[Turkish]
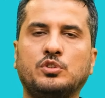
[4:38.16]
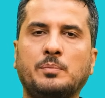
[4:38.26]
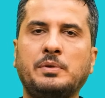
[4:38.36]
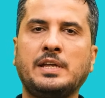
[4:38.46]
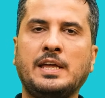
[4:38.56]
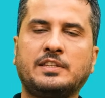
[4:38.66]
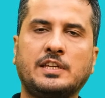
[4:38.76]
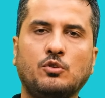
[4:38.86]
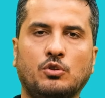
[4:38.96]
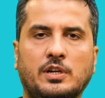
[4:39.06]
bu da bir
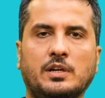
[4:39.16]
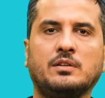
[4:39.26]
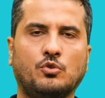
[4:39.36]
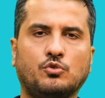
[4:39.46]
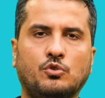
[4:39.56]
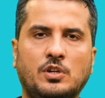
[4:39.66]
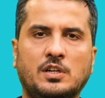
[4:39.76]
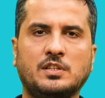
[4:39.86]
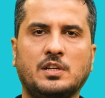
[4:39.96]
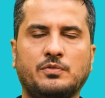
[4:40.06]
etken olarak
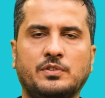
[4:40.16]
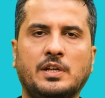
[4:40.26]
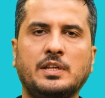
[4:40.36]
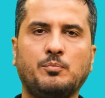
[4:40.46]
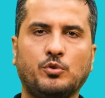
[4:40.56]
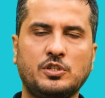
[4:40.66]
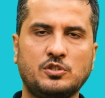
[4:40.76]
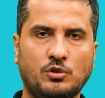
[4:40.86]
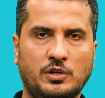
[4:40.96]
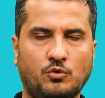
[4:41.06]
doktorlar tarafından
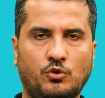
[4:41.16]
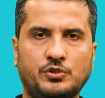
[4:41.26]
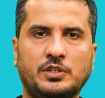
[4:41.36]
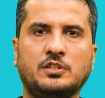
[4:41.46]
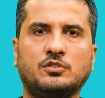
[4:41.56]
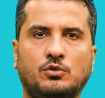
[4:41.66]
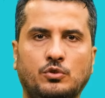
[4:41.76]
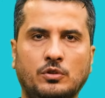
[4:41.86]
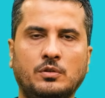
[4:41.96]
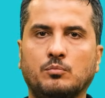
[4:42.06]
hipotez olarak ortaya
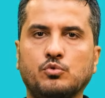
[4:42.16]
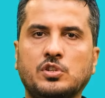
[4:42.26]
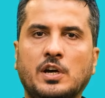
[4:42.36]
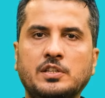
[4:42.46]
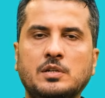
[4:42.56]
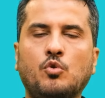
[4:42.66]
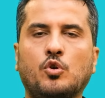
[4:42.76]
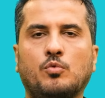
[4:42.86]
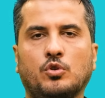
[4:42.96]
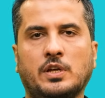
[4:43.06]
atılıyor. Bu saydığım
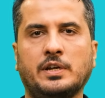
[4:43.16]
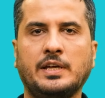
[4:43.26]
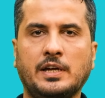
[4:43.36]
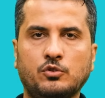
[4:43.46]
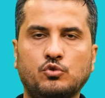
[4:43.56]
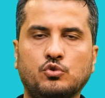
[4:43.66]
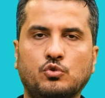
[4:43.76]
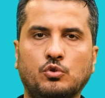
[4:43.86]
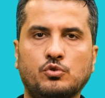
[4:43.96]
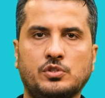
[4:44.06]
hormonlar eğer
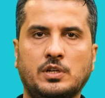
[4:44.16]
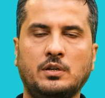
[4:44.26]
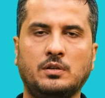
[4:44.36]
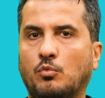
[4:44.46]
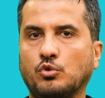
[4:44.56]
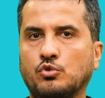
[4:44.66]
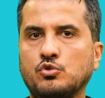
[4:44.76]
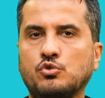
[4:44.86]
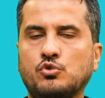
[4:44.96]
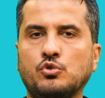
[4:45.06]
düşük olursa
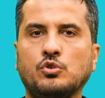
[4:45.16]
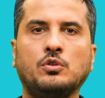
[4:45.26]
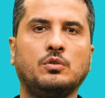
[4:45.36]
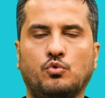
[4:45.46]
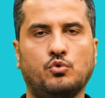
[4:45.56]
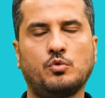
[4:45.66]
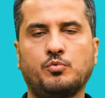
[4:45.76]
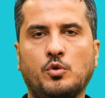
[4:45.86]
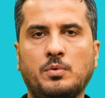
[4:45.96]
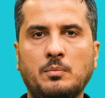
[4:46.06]
modunuz düşüyor, uyku
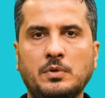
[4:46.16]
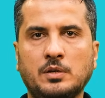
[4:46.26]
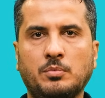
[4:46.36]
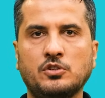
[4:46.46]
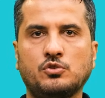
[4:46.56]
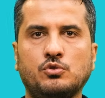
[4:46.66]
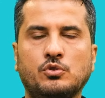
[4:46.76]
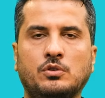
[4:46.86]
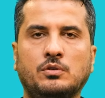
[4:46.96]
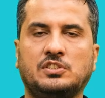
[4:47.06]
problemleri
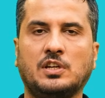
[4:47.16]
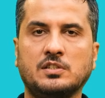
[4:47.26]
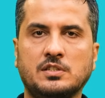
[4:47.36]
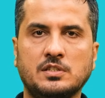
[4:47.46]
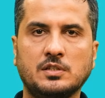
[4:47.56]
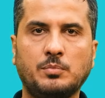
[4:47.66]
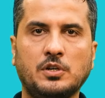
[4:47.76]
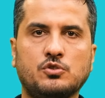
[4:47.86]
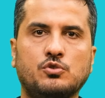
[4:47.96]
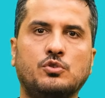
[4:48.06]
başlıyor, iştahsızlık
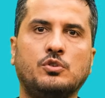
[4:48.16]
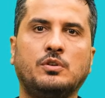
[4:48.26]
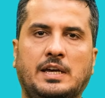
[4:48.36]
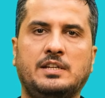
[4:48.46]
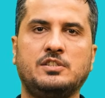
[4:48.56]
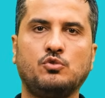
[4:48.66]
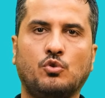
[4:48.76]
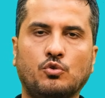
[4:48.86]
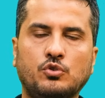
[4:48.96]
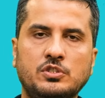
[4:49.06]
başlıyor, kendinizi
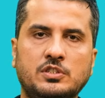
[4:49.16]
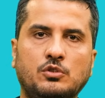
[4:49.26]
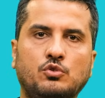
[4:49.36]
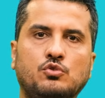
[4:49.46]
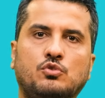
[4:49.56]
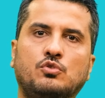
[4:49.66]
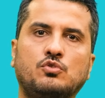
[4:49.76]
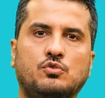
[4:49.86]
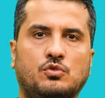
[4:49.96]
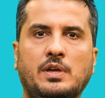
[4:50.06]
yorgun
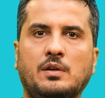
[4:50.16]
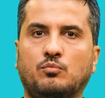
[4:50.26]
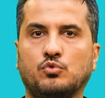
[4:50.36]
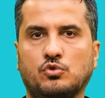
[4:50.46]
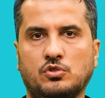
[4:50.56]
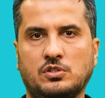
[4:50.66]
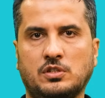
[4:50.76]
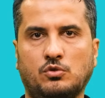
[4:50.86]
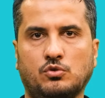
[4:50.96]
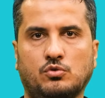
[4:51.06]
hissediyorsunuz ve mutsuz
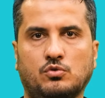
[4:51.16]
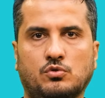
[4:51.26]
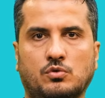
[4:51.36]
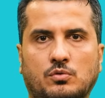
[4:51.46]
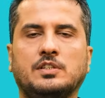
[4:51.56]
hissediyorsunuz.